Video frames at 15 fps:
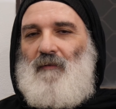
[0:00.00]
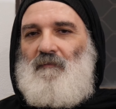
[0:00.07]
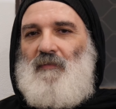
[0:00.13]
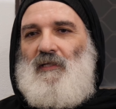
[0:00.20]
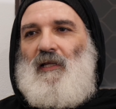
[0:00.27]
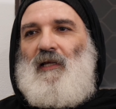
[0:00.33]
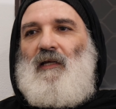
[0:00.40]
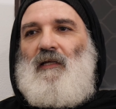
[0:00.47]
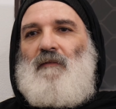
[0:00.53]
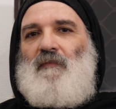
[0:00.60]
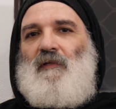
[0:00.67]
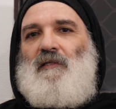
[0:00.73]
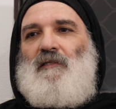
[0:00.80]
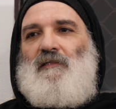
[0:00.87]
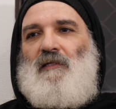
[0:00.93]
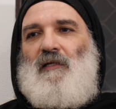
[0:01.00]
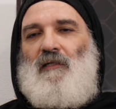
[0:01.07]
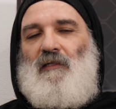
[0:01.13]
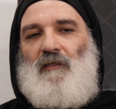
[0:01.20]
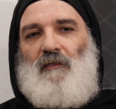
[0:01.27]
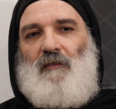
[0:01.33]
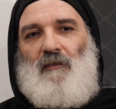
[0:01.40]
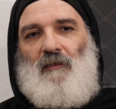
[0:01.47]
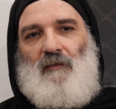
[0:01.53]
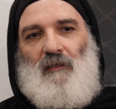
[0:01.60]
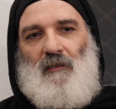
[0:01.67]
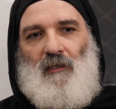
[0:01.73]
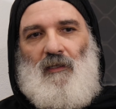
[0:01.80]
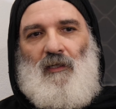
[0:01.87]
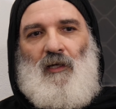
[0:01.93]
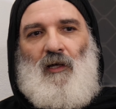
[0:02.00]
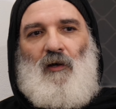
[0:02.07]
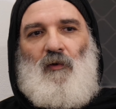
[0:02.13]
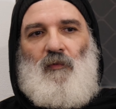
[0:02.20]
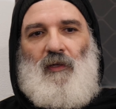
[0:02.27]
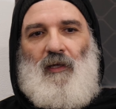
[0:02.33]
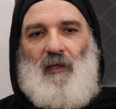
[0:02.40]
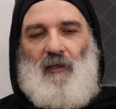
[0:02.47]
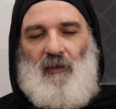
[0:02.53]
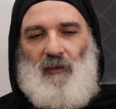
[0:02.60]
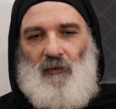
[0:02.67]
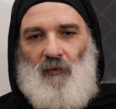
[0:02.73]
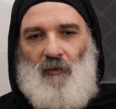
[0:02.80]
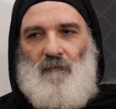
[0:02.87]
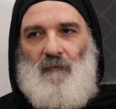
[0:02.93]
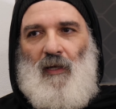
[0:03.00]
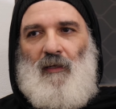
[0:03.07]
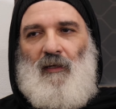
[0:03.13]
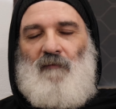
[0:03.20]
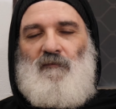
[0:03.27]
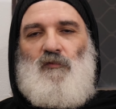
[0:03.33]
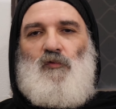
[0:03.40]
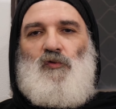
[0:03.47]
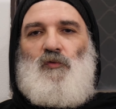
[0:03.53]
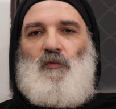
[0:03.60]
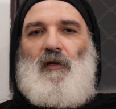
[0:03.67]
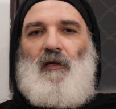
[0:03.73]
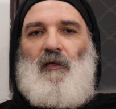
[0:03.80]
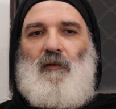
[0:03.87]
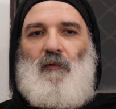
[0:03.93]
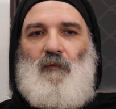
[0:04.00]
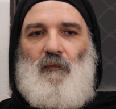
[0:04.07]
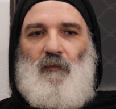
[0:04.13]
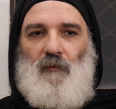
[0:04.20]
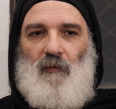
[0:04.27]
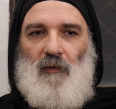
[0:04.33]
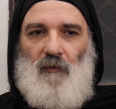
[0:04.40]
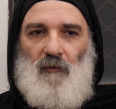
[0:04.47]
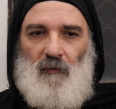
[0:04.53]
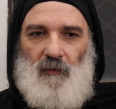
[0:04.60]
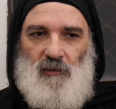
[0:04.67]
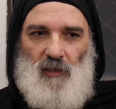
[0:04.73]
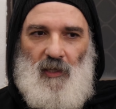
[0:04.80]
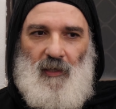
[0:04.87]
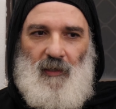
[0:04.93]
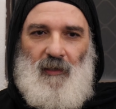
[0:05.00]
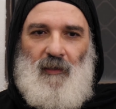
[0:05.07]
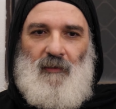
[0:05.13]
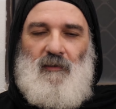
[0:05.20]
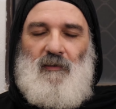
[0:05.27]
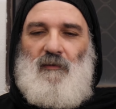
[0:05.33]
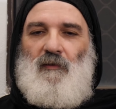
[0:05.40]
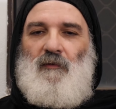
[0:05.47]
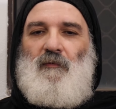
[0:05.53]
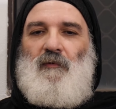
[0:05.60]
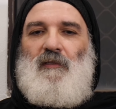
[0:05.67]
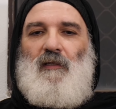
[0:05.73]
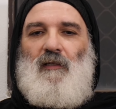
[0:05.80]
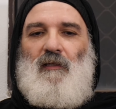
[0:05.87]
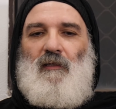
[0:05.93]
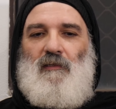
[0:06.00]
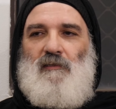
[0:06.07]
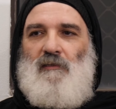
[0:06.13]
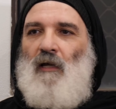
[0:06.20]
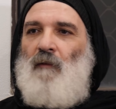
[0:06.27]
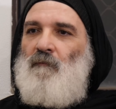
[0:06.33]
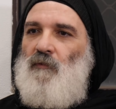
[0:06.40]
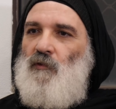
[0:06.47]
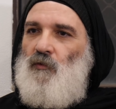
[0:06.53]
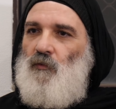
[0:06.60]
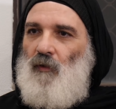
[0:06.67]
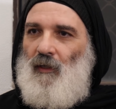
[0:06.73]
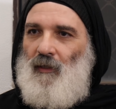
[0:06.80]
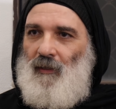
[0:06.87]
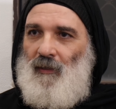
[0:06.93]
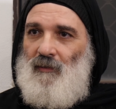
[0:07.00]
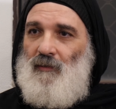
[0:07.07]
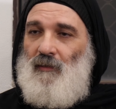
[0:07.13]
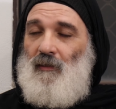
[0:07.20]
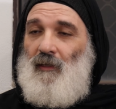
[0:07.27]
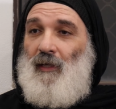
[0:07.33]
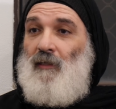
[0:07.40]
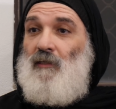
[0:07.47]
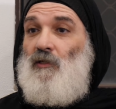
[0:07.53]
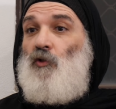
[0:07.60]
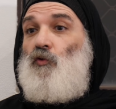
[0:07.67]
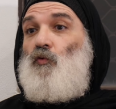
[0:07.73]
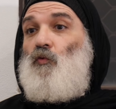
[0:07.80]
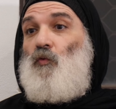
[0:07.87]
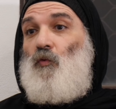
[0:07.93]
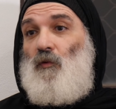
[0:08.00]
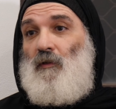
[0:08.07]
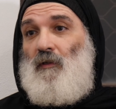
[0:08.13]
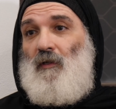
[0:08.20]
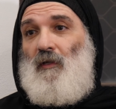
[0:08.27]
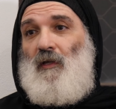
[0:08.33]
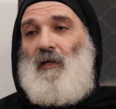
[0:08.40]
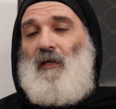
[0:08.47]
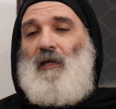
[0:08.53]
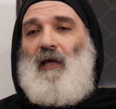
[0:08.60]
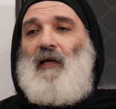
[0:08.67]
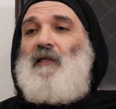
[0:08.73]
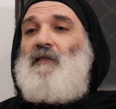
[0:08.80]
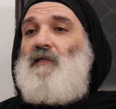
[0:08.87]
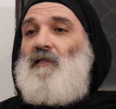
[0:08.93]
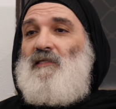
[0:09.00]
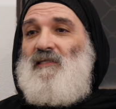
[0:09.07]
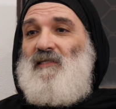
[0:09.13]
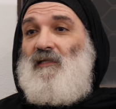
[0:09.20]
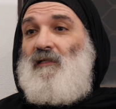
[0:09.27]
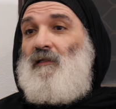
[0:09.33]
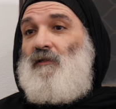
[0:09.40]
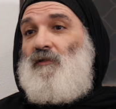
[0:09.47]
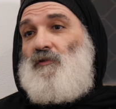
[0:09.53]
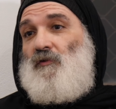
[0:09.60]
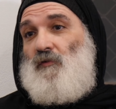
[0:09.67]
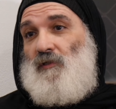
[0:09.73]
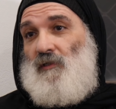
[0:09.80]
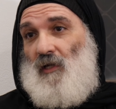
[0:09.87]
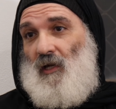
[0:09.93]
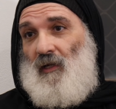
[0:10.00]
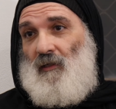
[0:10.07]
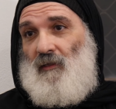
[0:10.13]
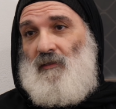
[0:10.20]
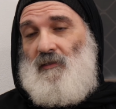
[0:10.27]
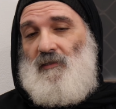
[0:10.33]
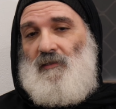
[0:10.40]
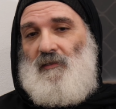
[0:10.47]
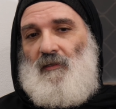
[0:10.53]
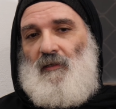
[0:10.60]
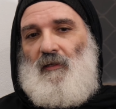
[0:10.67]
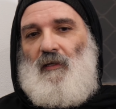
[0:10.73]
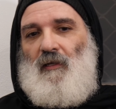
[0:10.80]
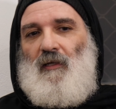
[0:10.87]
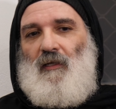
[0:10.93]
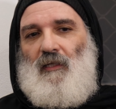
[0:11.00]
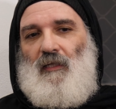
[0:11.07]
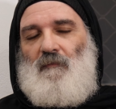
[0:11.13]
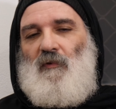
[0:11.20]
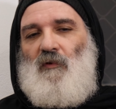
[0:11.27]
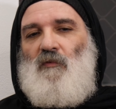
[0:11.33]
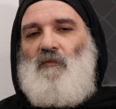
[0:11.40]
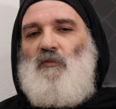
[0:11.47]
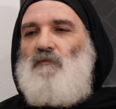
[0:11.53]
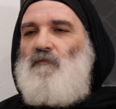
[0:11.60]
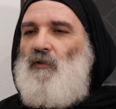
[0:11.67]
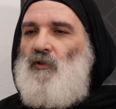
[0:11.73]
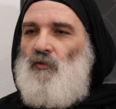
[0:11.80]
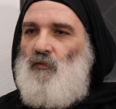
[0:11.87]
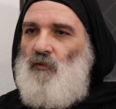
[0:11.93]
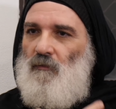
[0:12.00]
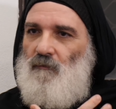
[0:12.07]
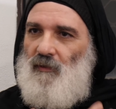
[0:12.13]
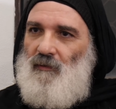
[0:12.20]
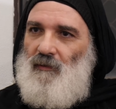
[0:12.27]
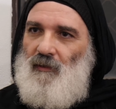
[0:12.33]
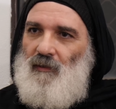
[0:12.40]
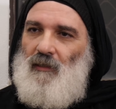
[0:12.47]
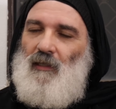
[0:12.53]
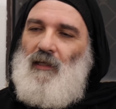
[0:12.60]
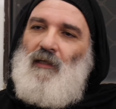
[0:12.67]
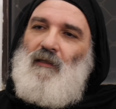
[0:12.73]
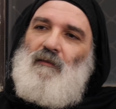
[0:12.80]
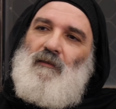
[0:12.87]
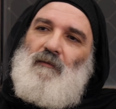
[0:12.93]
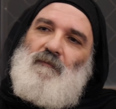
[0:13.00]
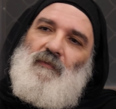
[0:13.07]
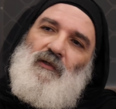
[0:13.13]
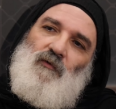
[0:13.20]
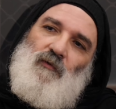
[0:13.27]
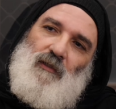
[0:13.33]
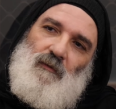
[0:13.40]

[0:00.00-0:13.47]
لكن لما الإنسان يتراجع أو يعني يقعد مع نفسه شوية ويعيش حياة كدوت الصمت والحاجات الهدوء حاجات الستيلنس والسايلنس يبقى هو مش مشغول بالدنيا لكن ربنا هو